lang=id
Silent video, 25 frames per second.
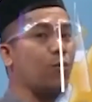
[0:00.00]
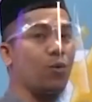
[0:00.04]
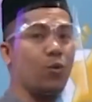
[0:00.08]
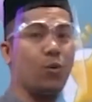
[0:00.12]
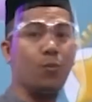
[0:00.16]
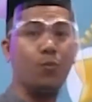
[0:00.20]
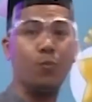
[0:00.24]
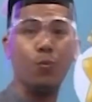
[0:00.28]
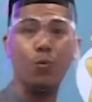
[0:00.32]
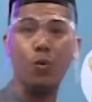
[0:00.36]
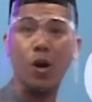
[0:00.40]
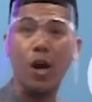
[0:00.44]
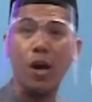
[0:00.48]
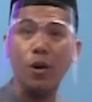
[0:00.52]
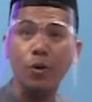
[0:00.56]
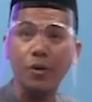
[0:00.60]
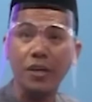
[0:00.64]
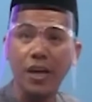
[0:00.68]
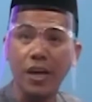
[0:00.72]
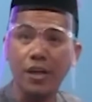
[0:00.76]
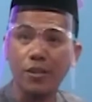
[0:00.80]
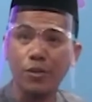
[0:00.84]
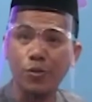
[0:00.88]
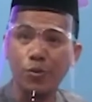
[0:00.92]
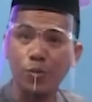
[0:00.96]
huruf waw
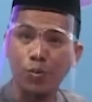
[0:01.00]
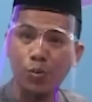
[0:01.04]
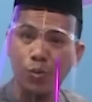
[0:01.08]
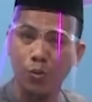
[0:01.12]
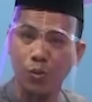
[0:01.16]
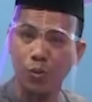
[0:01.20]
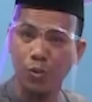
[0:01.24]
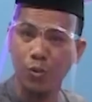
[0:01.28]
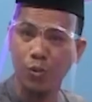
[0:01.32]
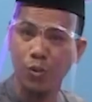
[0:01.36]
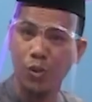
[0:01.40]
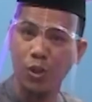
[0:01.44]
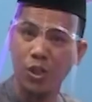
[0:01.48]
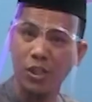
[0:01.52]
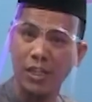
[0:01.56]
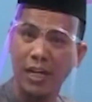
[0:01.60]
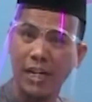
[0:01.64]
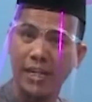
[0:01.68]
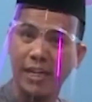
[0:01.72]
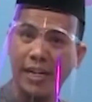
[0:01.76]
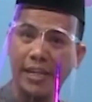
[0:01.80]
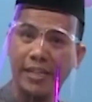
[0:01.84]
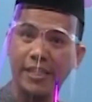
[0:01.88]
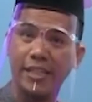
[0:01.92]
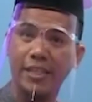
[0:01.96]
yang sukun,
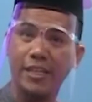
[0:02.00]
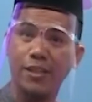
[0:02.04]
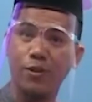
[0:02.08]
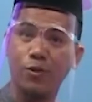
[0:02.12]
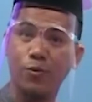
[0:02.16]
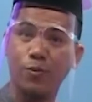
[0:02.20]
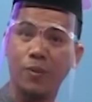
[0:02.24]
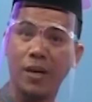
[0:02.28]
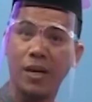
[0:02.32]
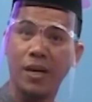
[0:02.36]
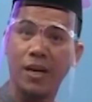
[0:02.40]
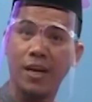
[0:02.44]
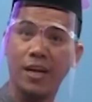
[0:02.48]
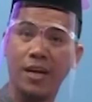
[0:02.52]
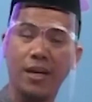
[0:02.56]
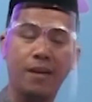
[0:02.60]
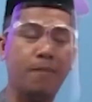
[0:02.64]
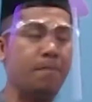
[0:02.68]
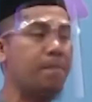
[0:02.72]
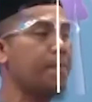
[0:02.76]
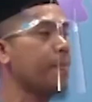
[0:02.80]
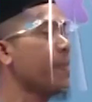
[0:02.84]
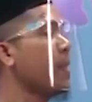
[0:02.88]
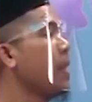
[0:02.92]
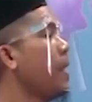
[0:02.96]
adik-adik di rumah,